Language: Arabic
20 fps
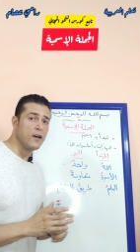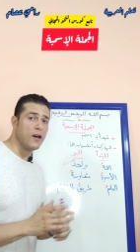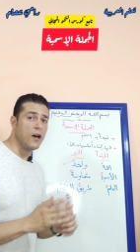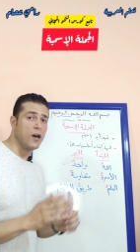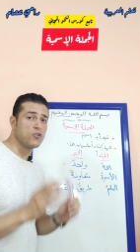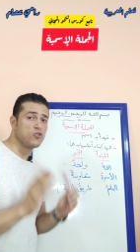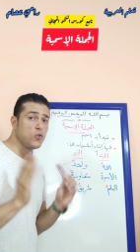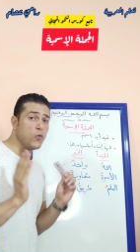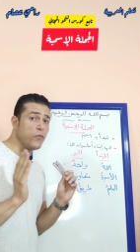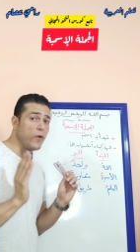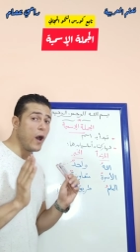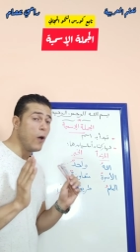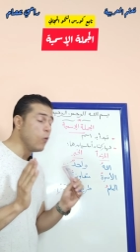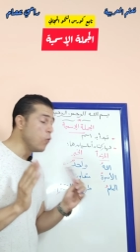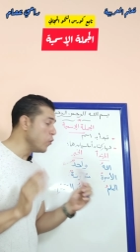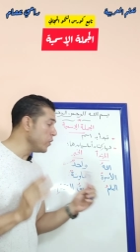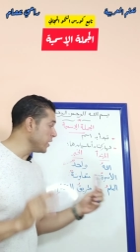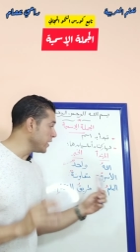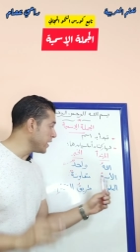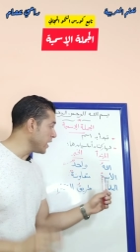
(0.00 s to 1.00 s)
أشوف
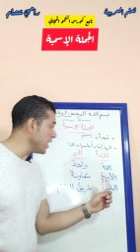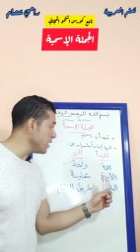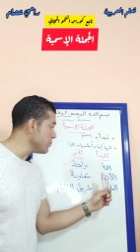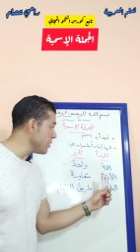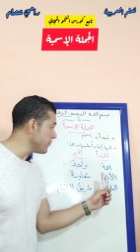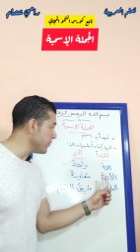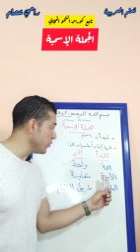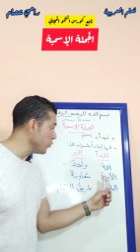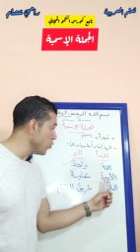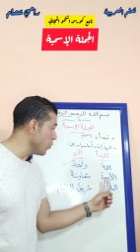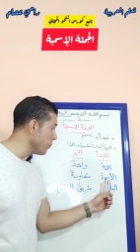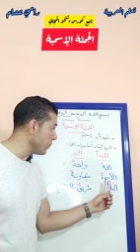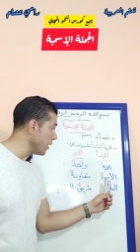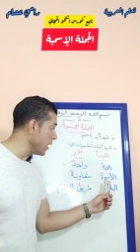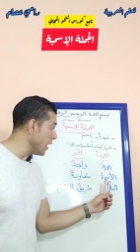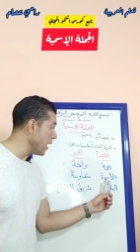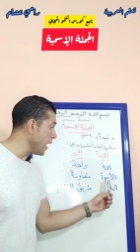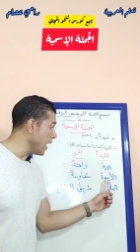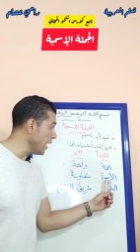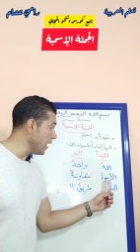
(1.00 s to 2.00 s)
أول كلمة في
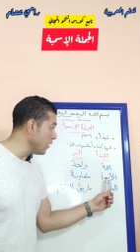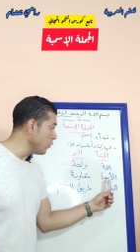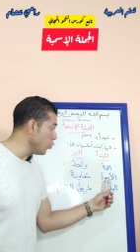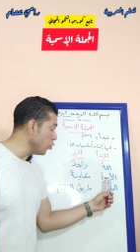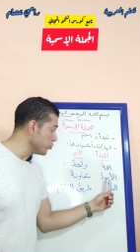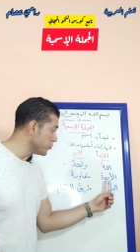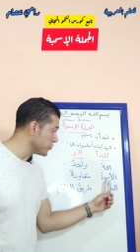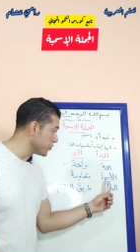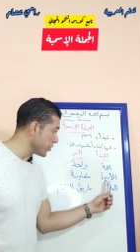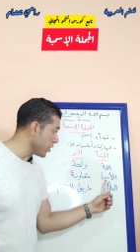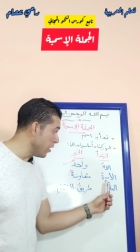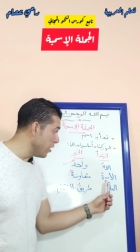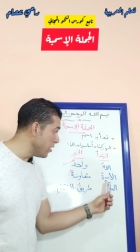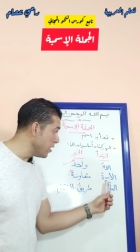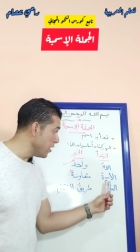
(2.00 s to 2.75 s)
الجملة الأسرة